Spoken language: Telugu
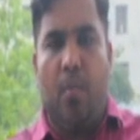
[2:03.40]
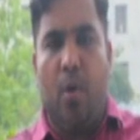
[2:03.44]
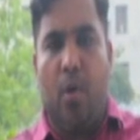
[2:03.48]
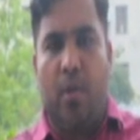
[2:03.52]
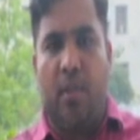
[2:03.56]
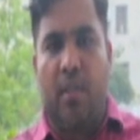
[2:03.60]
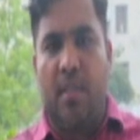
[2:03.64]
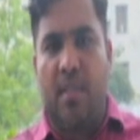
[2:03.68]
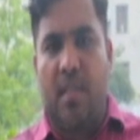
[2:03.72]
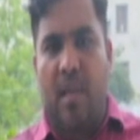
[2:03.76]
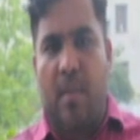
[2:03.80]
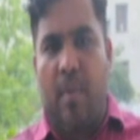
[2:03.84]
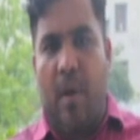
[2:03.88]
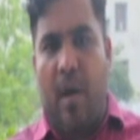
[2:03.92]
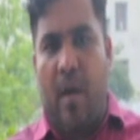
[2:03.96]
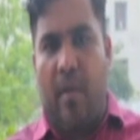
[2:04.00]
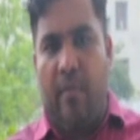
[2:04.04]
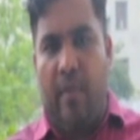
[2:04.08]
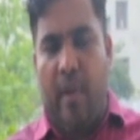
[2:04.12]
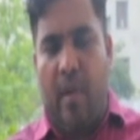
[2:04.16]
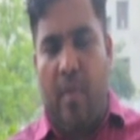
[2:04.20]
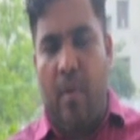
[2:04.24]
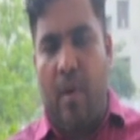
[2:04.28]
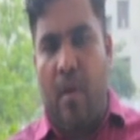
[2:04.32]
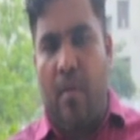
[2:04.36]
మోదీ సభ
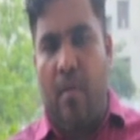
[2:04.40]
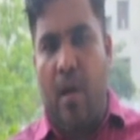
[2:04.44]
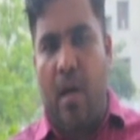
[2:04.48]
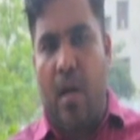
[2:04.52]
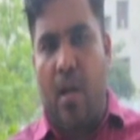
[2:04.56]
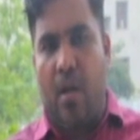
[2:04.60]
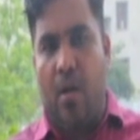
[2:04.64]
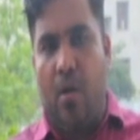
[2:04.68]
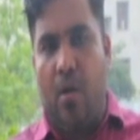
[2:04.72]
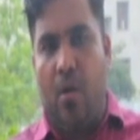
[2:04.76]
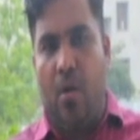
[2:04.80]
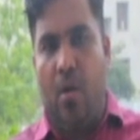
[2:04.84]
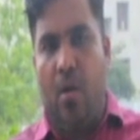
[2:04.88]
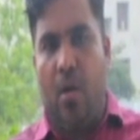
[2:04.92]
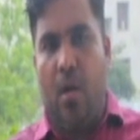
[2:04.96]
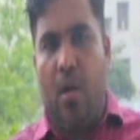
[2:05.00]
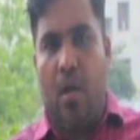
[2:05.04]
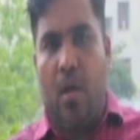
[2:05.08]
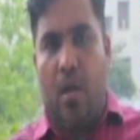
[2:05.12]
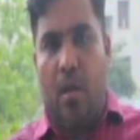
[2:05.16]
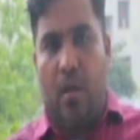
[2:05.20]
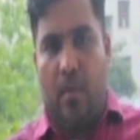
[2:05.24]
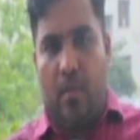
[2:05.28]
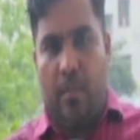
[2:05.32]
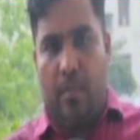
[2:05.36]
వేములవాడలో
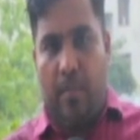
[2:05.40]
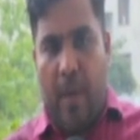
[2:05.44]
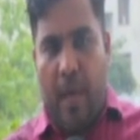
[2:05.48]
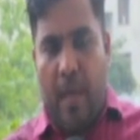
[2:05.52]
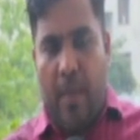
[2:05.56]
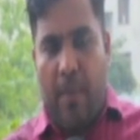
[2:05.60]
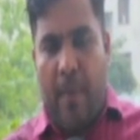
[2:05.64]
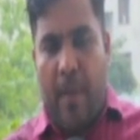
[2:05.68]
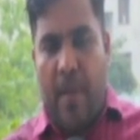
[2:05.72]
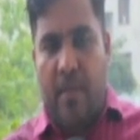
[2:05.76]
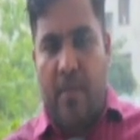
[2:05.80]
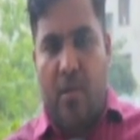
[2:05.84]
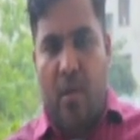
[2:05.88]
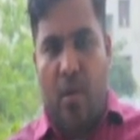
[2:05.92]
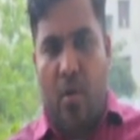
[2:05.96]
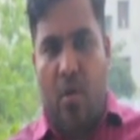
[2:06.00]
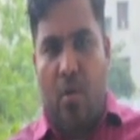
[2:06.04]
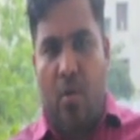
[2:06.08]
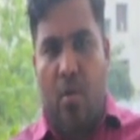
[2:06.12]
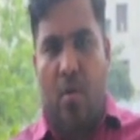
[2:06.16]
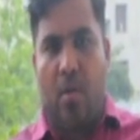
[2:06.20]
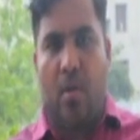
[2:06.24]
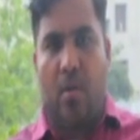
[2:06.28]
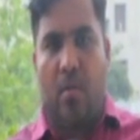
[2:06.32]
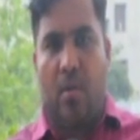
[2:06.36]
బైపాస్
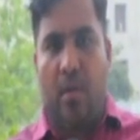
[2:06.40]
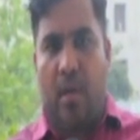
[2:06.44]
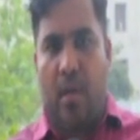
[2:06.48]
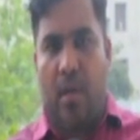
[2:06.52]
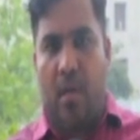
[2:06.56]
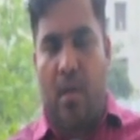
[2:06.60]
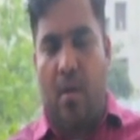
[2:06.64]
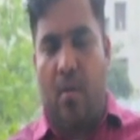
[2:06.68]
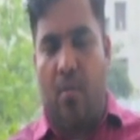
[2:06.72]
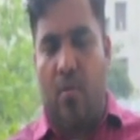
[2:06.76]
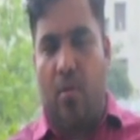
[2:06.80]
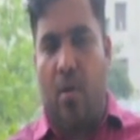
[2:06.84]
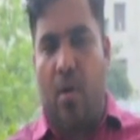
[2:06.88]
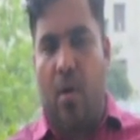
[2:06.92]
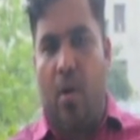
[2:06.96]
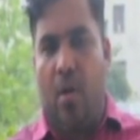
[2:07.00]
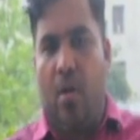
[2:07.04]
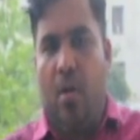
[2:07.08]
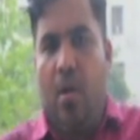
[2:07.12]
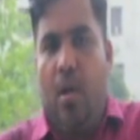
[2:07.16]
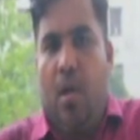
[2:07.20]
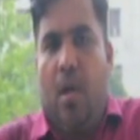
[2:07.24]
రోడ్లో ఉన్నటువంటి గ్రౌండ్లో